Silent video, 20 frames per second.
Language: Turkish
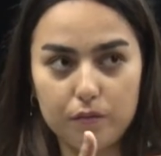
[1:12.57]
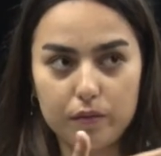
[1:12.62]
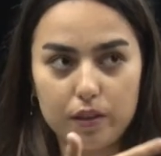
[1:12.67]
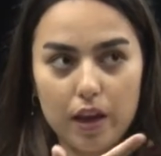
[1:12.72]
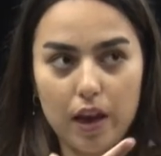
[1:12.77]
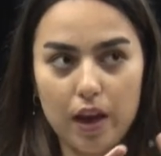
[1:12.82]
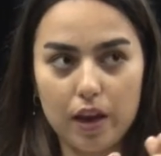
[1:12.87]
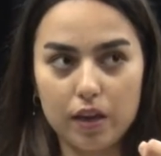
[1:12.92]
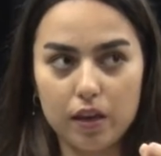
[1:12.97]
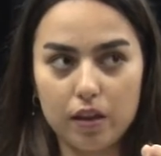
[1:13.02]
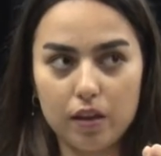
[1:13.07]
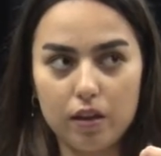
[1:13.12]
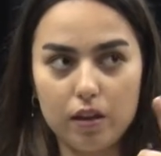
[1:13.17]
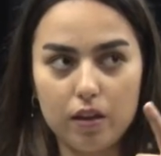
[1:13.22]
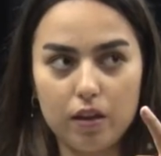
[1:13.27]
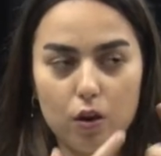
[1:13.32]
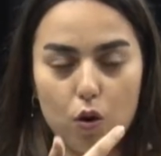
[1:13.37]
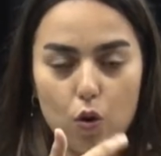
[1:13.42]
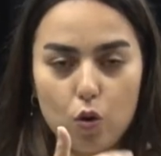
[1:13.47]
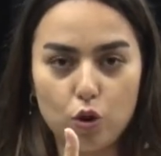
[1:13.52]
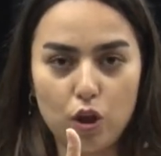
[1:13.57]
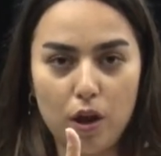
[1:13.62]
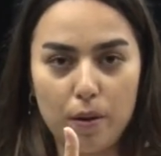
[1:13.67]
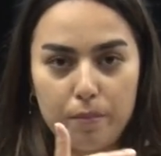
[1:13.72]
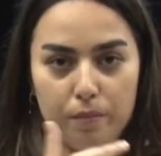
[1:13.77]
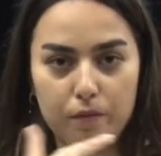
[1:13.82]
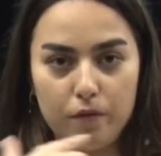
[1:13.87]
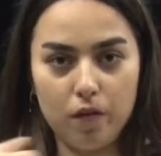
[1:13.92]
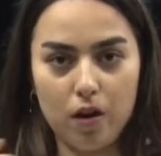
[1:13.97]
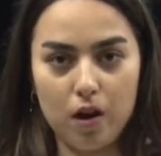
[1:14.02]
Yani
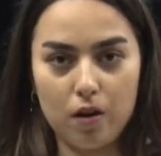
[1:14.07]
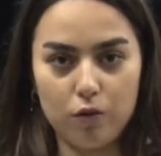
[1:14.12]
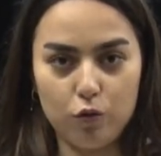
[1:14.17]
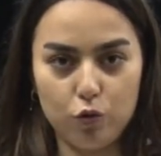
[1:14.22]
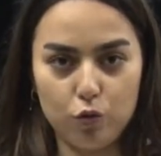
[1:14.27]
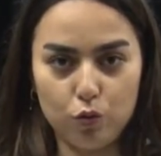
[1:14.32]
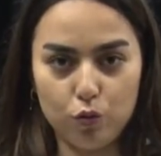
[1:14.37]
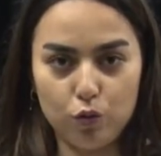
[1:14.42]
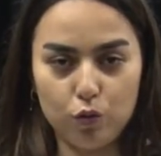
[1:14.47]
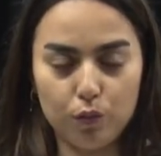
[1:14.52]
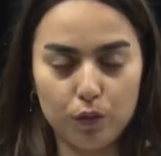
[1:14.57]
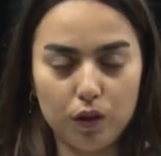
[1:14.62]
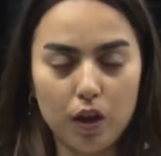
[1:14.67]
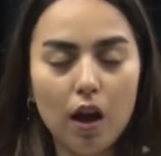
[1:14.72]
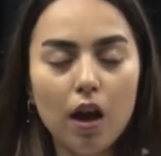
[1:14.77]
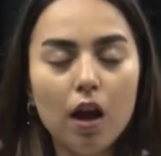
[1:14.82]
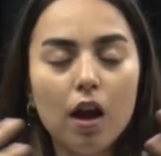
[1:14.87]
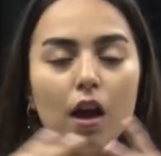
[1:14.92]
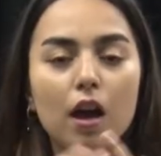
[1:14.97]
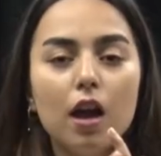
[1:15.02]
ödem var vücudumda.